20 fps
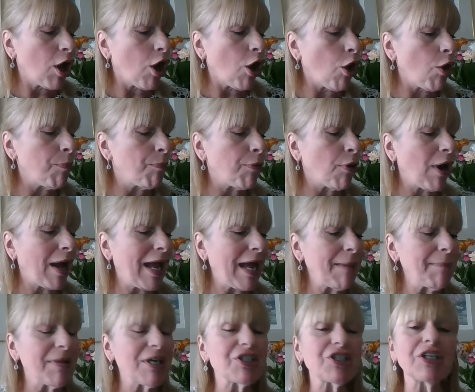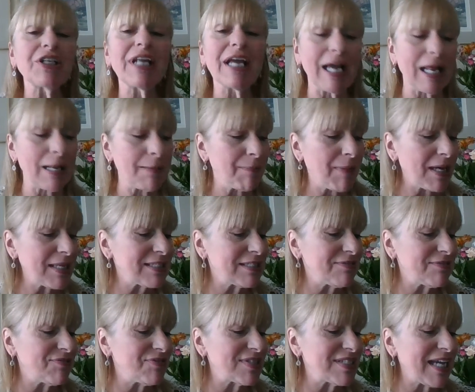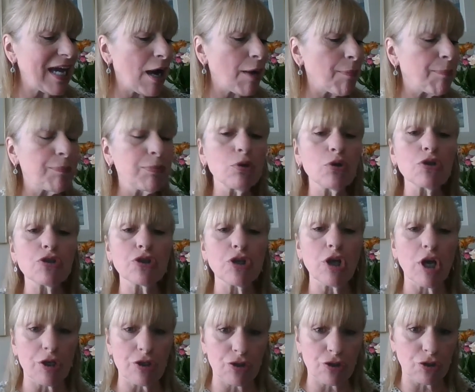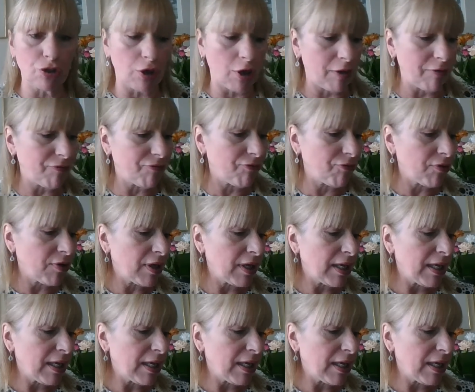Un poème est généralement divisé en plusieurs strophes.